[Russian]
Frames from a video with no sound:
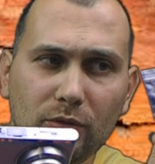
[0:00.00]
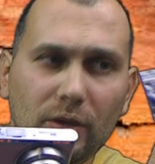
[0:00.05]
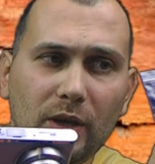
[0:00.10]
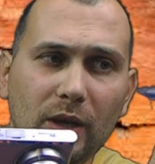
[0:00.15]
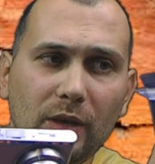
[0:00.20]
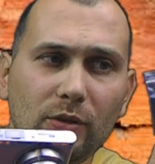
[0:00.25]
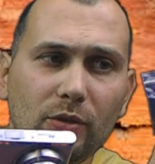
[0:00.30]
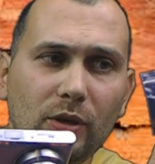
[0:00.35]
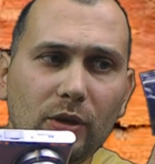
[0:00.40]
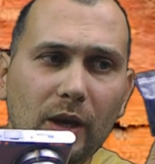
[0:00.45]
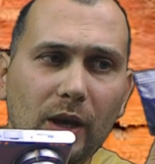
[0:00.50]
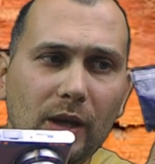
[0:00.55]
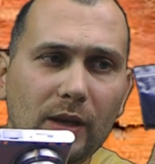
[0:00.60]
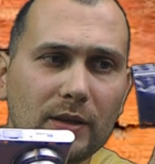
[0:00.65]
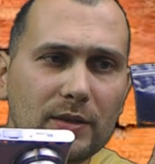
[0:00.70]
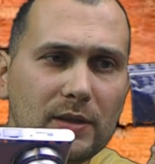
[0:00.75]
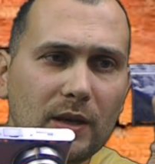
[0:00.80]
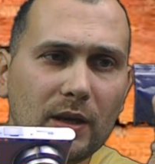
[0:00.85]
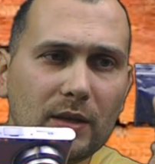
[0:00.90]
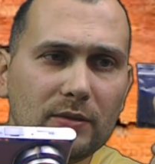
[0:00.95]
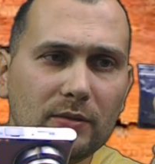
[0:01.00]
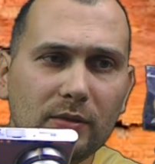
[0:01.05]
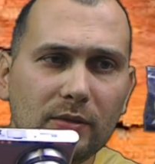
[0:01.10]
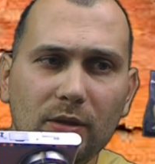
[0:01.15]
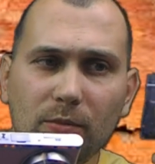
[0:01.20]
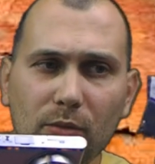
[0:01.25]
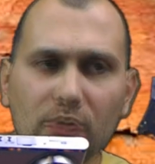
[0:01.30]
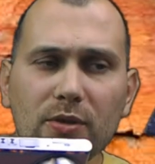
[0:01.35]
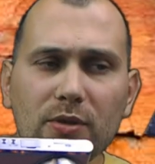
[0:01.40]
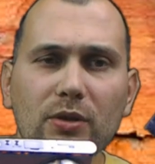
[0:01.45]
Я ее реально заказывал не
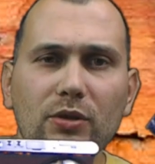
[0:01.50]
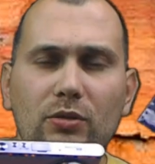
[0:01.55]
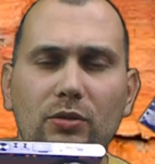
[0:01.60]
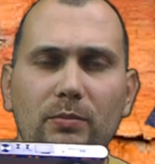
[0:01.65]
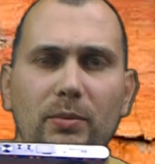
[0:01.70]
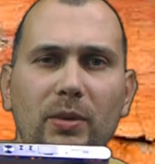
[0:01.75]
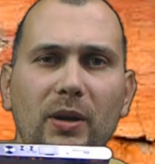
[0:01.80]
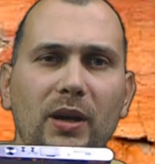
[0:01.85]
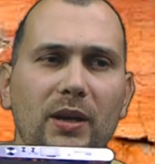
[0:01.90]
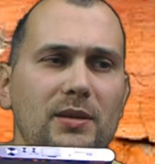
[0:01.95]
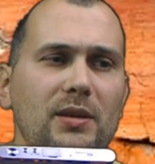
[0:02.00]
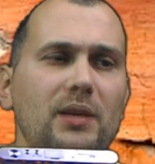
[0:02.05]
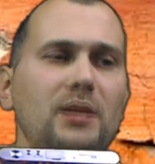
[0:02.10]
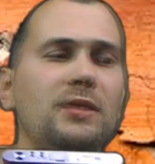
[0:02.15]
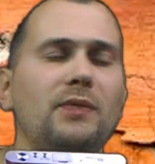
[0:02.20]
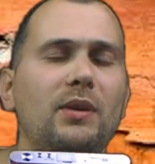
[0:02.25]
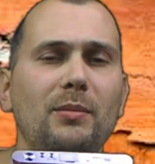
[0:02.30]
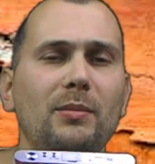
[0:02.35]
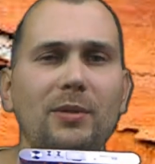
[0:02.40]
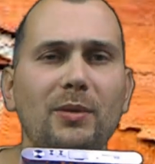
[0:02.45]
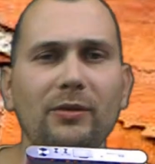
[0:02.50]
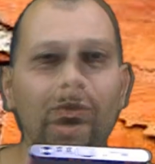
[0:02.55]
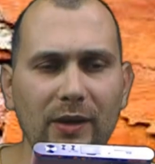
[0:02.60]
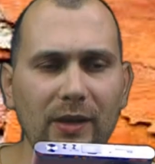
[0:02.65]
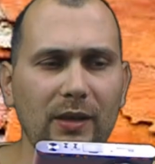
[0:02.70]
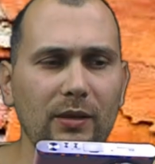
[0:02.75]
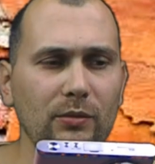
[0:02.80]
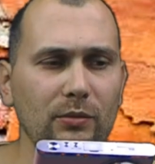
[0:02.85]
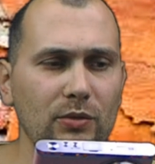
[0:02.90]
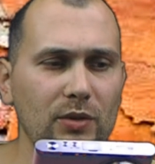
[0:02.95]
просто, чтобы показать вам и
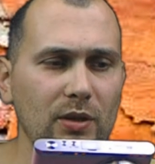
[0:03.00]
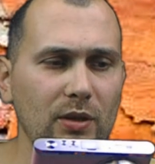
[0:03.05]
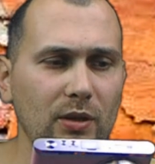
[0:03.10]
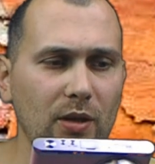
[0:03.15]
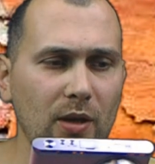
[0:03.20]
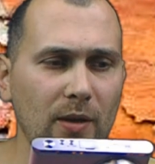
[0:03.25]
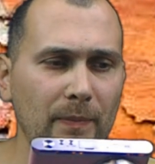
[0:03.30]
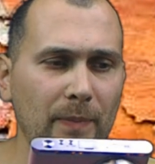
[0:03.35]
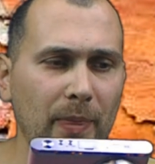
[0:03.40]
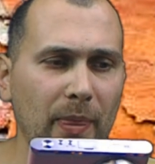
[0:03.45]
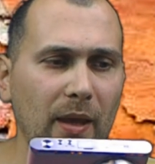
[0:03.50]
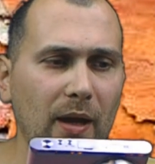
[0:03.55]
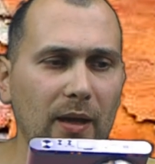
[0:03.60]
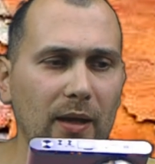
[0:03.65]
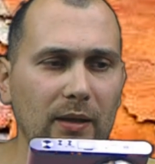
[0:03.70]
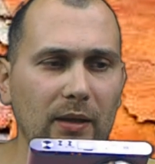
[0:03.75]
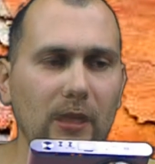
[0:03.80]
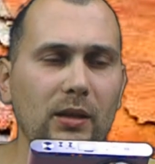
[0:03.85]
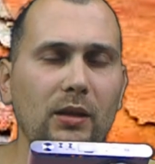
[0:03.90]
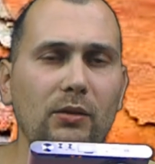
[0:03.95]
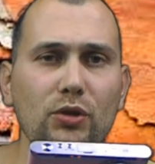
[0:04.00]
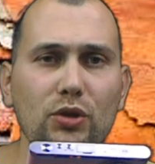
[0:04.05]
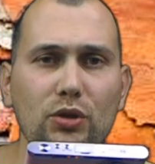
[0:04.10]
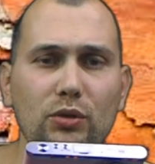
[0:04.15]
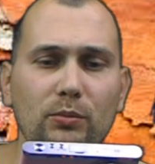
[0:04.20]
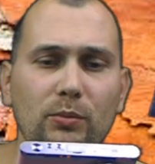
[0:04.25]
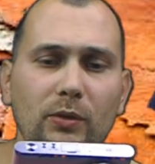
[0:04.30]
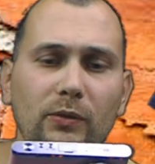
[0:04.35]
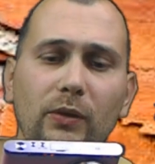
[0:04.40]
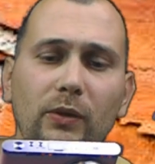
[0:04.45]
выкинуть их, а для того,
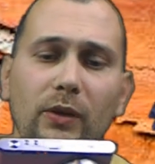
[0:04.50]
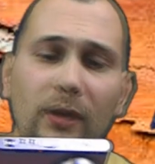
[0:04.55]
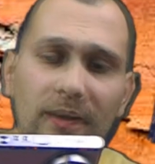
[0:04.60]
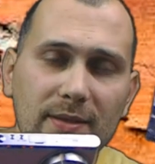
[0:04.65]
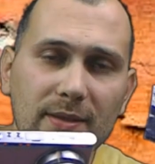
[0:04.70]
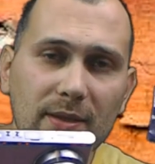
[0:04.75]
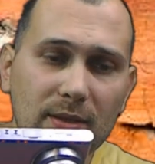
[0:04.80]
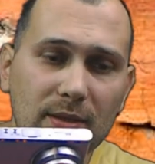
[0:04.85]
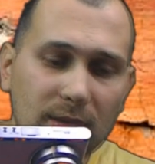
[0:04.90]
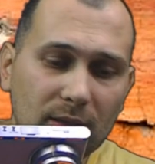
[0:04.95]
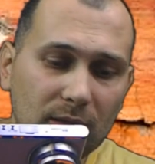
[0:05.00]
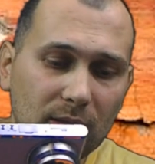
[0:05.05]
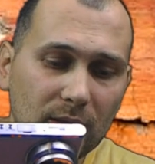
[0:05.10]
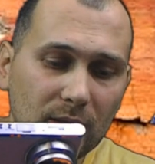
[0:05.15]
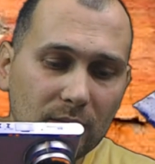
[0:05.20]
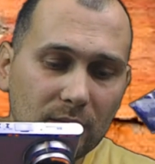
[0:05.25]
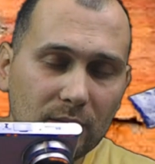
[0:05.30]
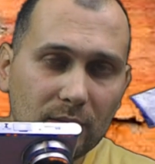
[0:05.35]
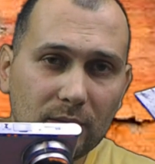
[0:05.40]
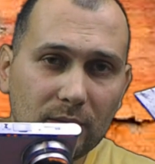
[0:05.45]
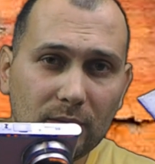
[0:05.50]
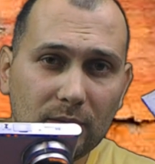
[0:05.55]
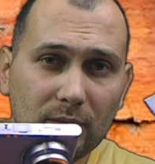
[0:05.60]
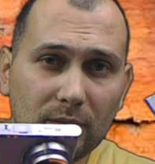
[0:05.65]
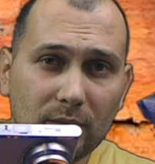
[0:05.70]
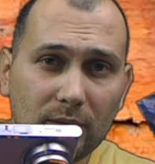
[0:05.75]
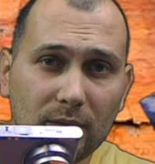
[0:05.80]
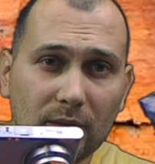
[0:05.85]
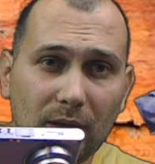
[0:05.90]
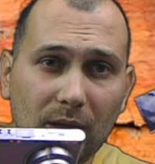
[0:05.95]
чтобы вырастить это
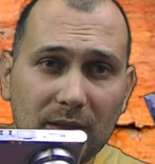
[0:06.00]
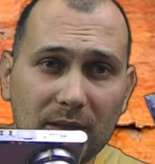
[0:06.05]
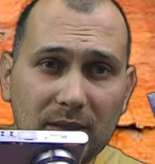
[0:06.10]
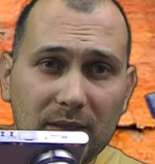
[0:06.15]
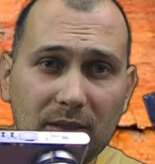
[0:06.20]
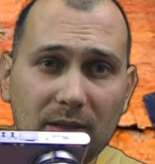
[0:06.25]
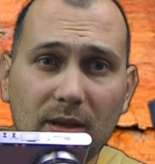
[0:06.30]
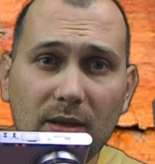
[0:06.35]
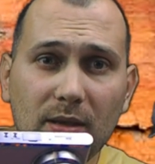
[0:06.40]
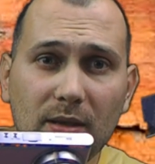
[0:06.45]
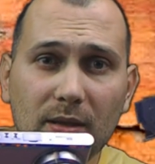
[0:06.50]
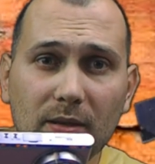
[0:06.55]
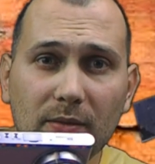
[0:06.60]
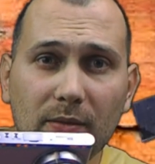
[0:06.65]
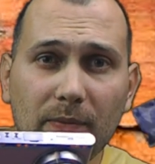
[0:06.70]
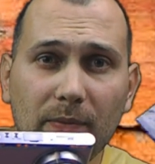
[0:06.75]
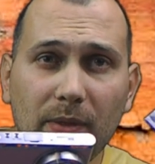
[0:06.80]
растение,